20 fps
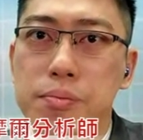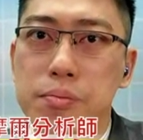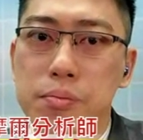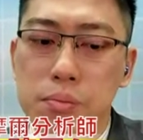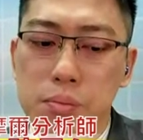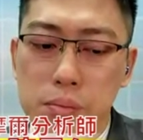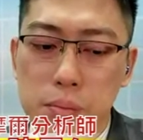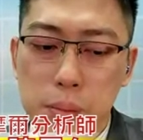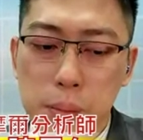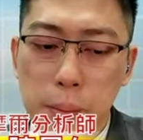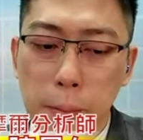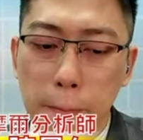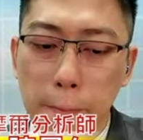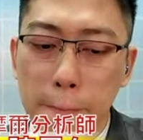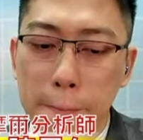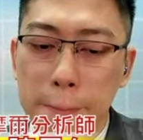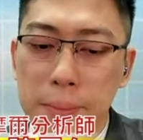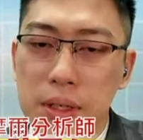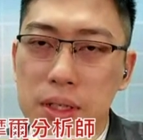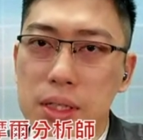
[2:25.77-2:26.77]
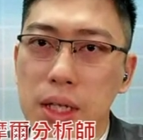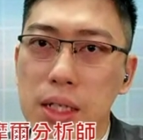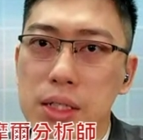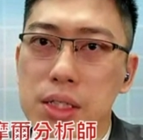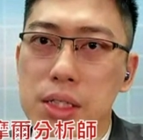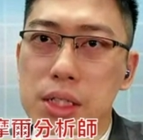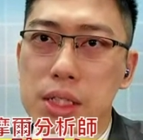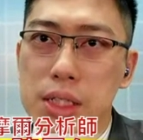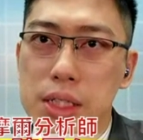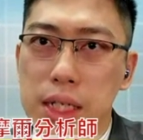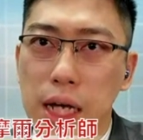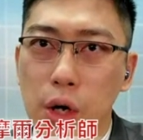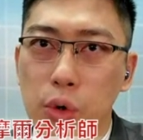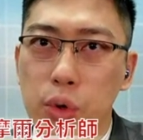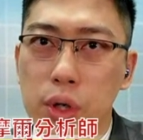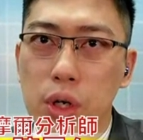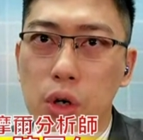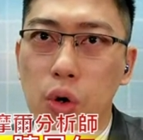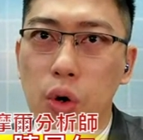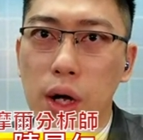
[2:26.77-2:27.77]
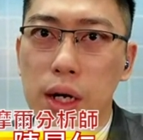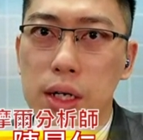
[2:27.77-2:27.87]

好，那技嘉我也